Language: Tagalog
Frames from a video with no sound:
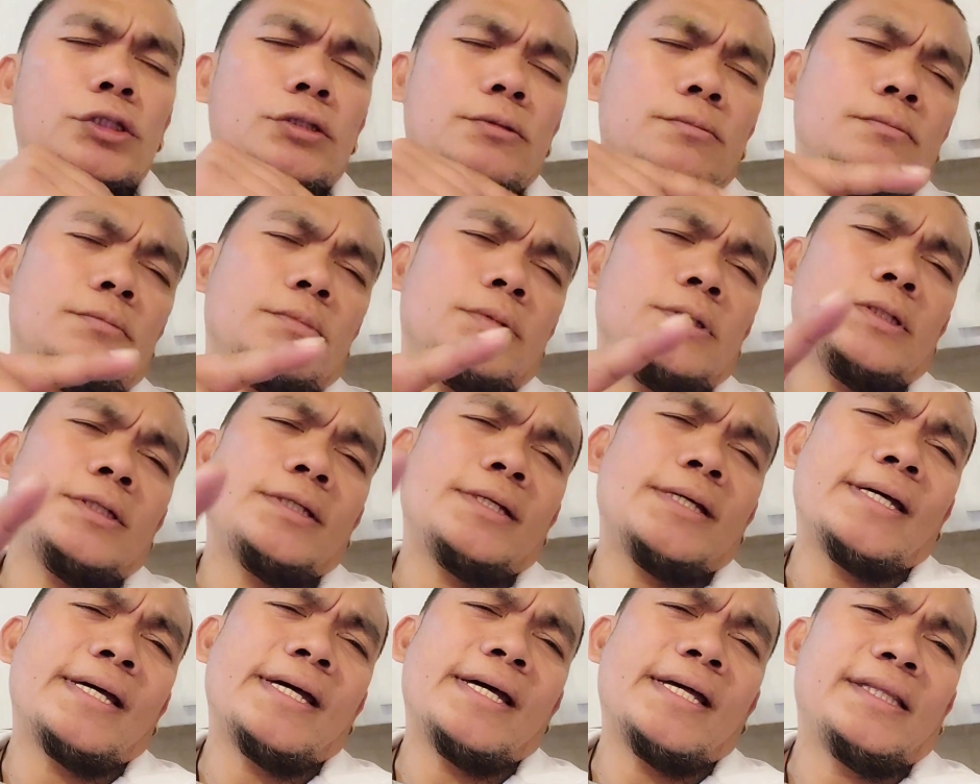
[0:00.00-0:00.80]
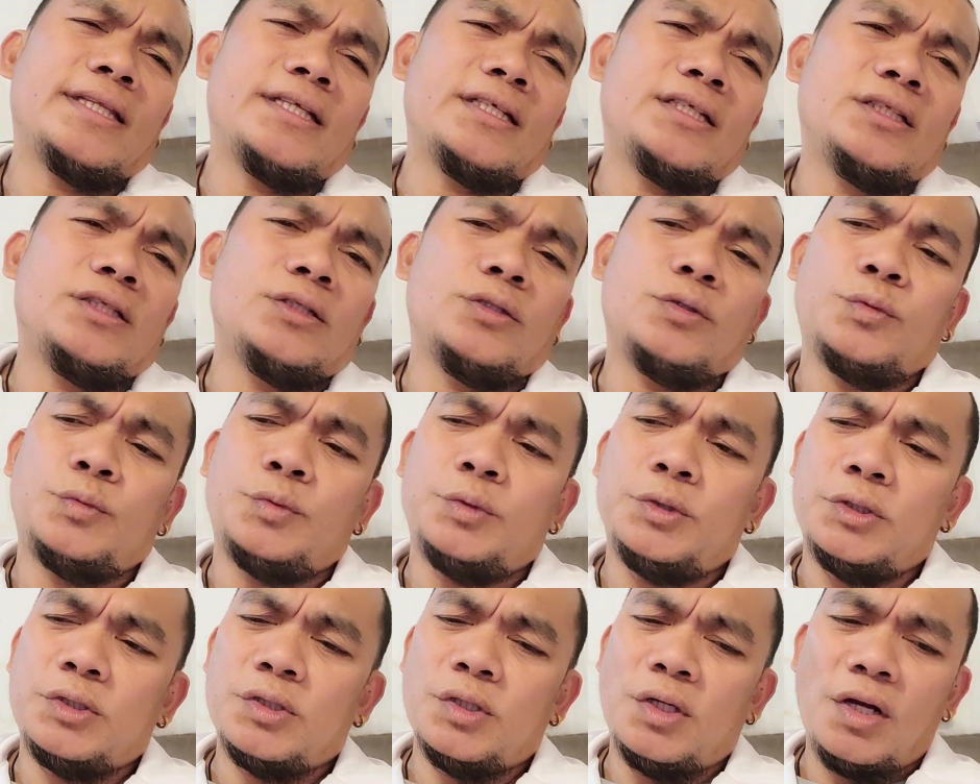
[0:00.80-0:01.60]
hindi me, at hindi
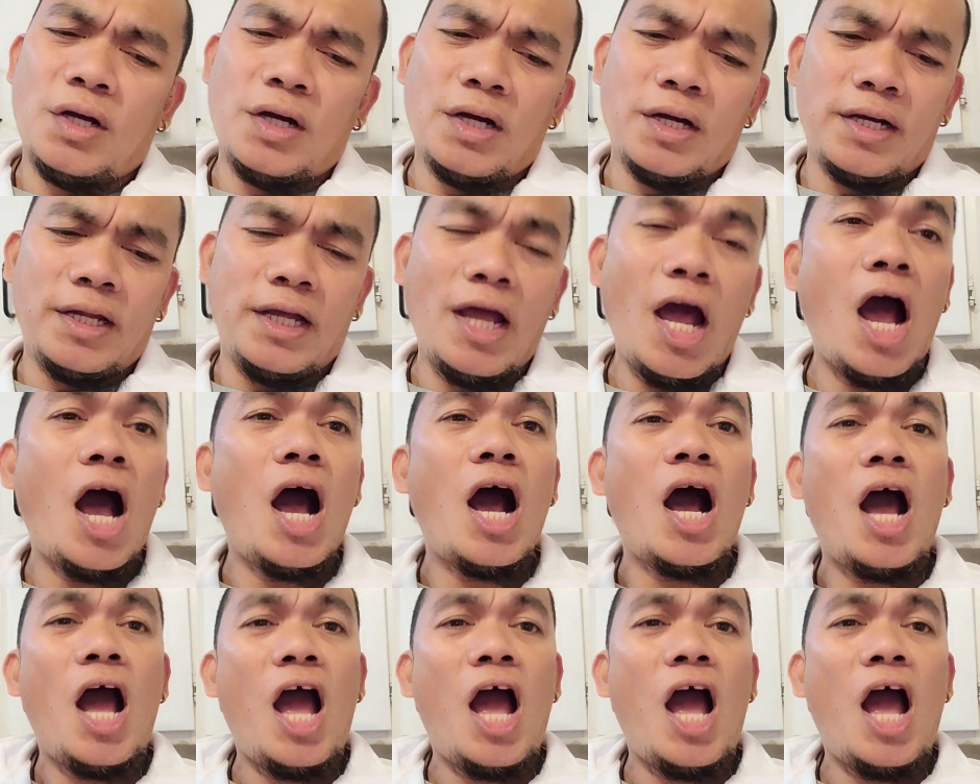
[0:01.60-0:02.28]
we kong di